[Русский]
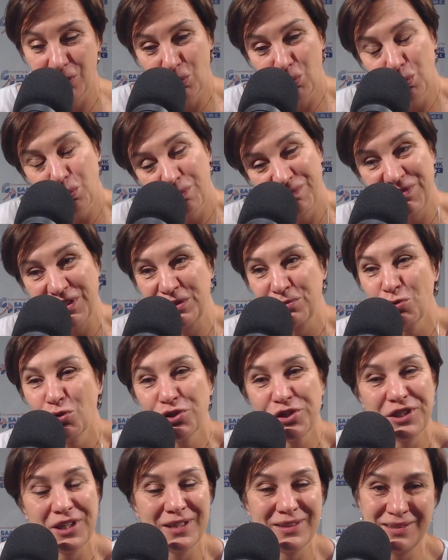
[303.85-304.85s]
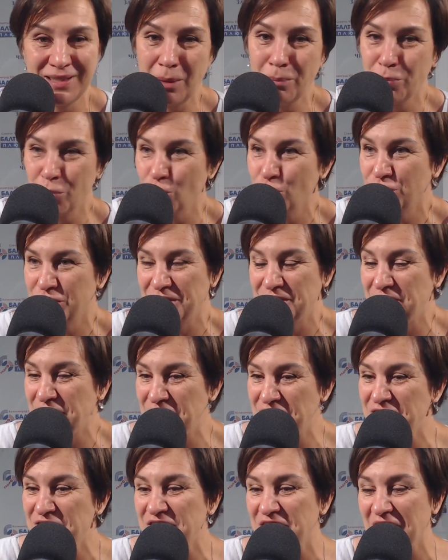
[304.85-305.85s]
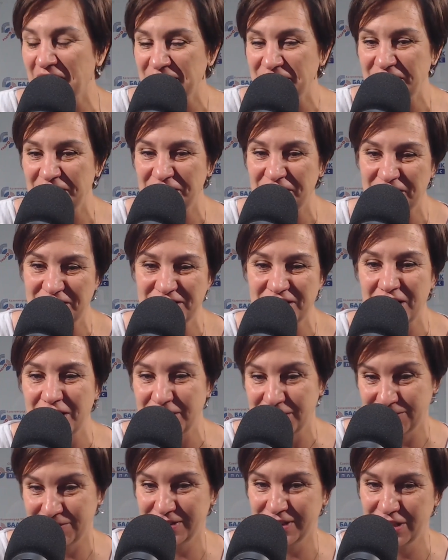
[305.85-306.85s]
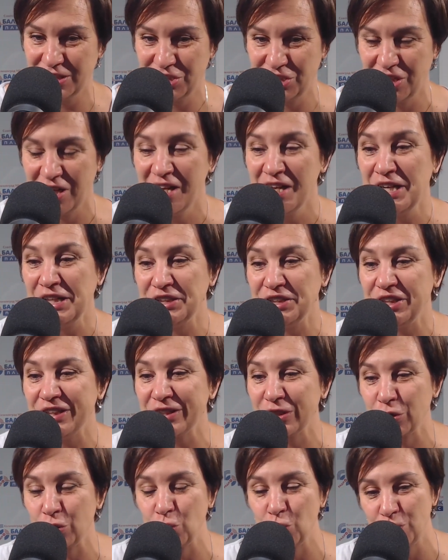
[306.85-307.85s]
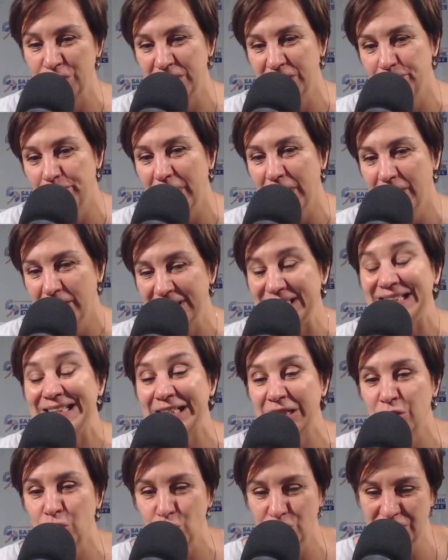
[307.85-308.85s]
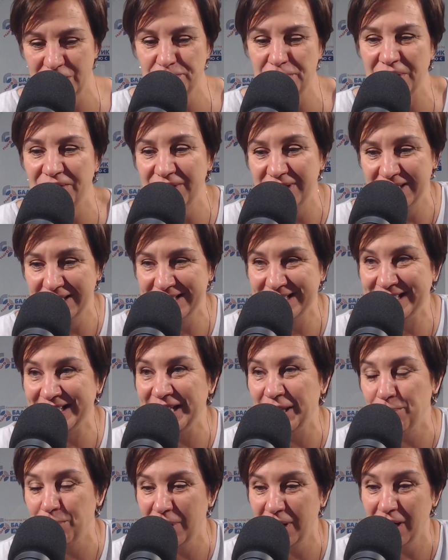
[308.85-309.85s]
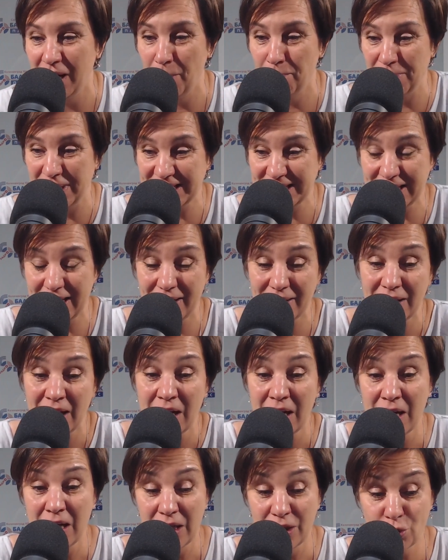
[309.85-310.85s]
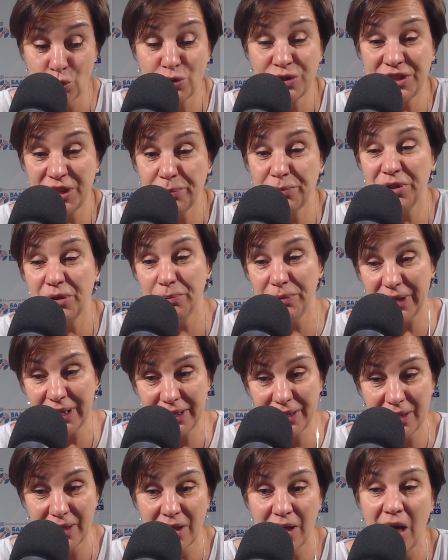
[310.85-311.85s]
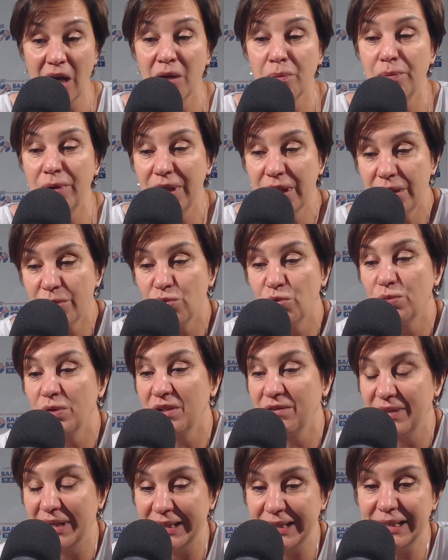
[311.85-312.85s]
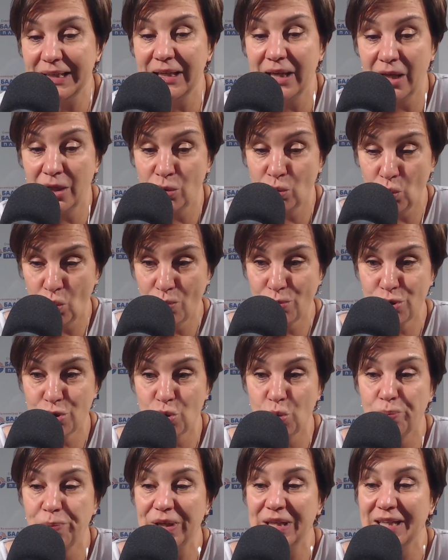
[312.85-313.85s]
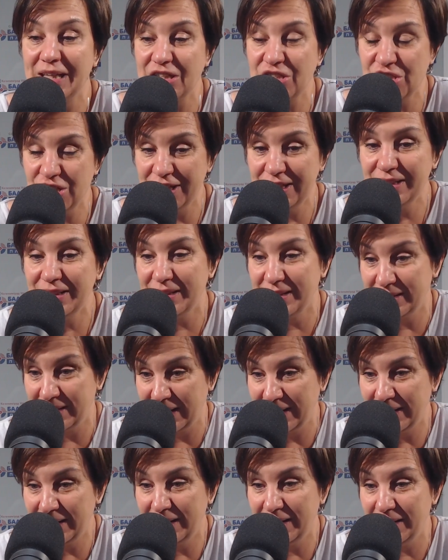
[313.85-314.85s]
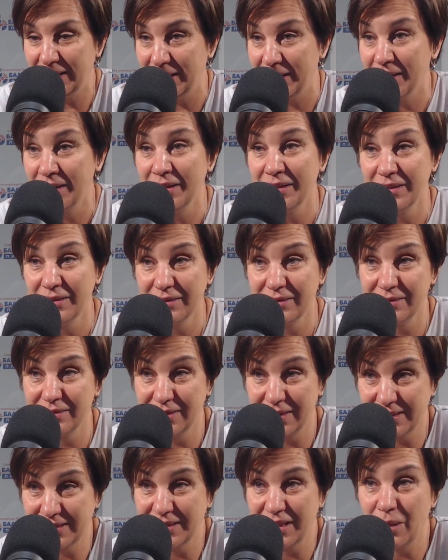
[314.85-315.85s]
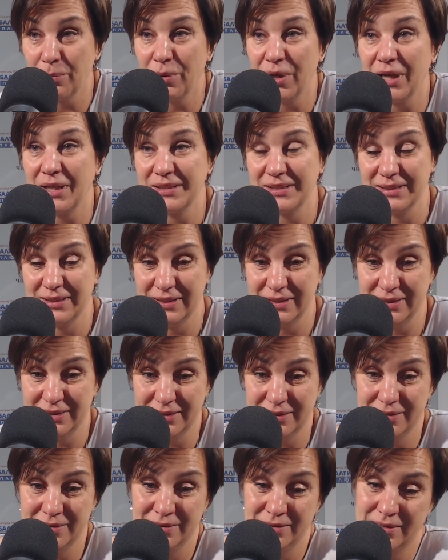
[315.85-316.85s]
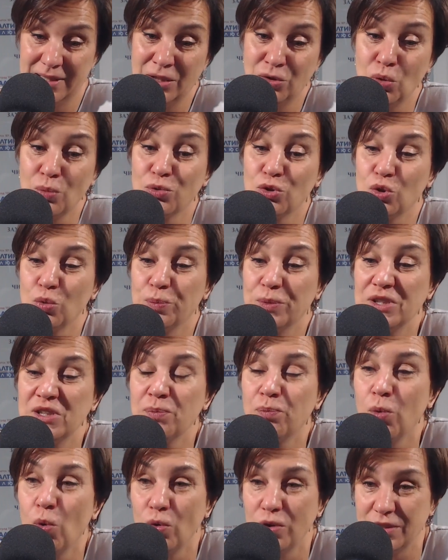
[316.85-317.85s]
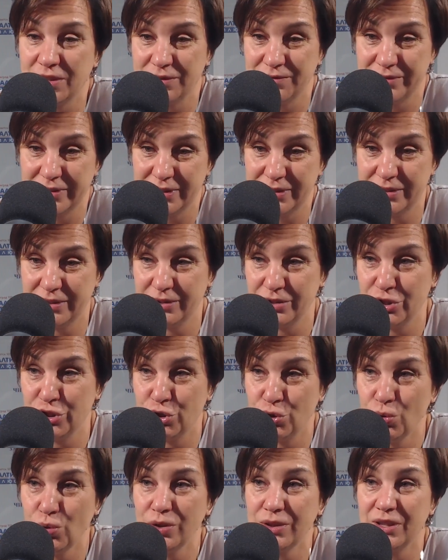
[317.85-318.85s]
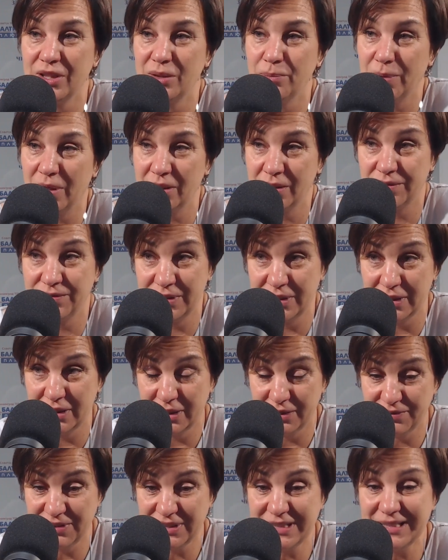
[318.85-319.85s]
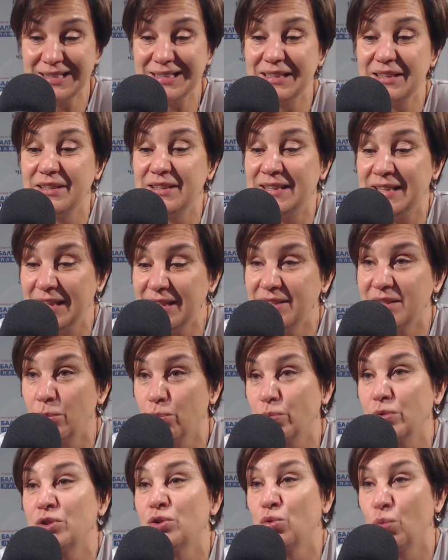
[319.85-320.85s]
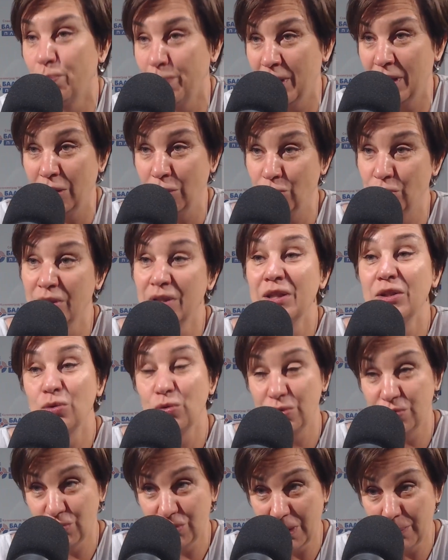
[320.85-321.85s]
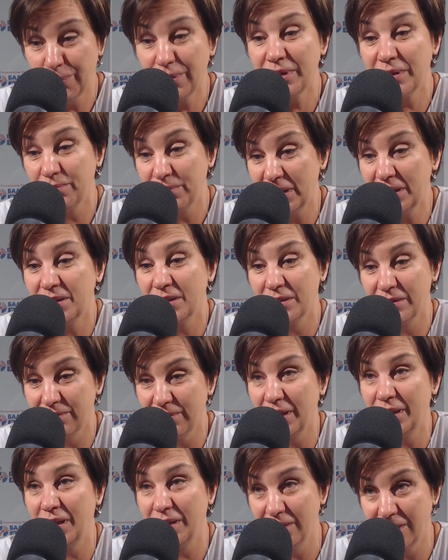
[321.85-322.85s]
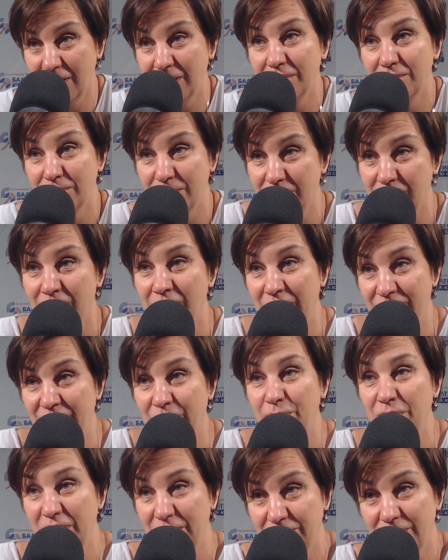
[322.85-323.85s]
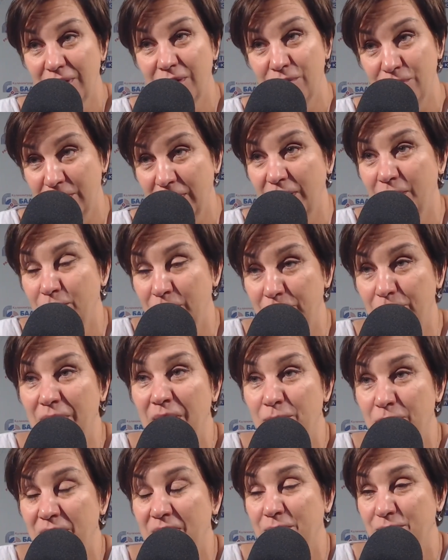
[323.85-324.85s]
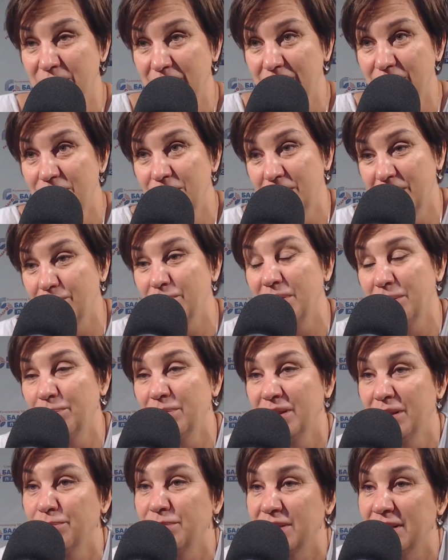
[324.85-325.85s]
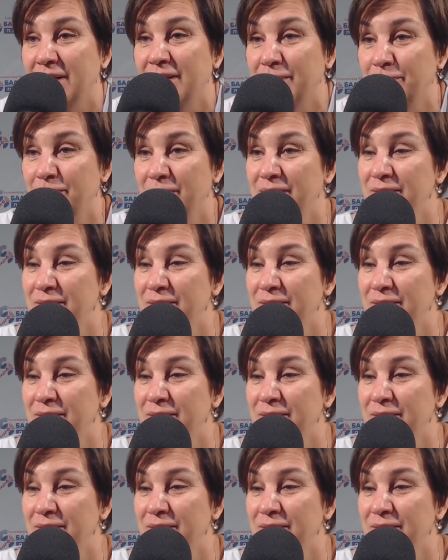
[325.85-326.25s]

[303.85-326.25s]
Ну, возможно, нам просто не, не захотели рассказывать даже тех, кто себя, те, кто себя в этих схемах опознал. Но, тем не менее, как минимум говорили о том, что предложения такие э, разнообразные э, о том, чтобы использовать счет или банковские реквизиты, детям поступают. То есть вот об этом дети дети говорят, да, головами кивают, да, мы, мы об этом слышали, мы об этом знаем.